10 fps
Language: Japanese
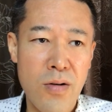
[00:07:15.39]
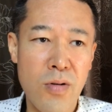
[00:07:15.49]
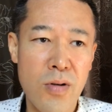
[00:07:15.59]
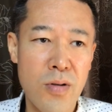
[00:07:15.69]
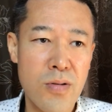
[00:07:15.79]

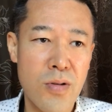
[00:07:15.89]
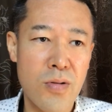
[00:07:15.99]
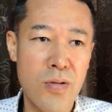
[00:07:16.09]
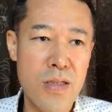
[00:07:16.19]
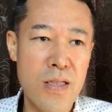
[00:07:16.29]
こうちょっ
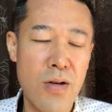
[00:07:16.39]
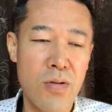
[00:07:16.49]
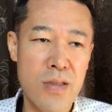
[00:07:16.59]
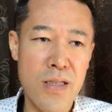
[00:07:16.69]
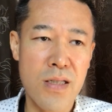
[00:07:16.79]
と聞いて
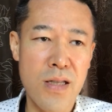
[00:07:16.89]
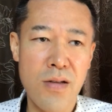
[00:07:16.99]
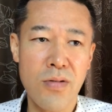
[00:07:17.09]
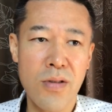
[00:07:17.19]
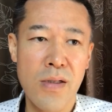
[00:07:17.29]
ほしいって
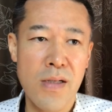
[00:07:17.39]
いう、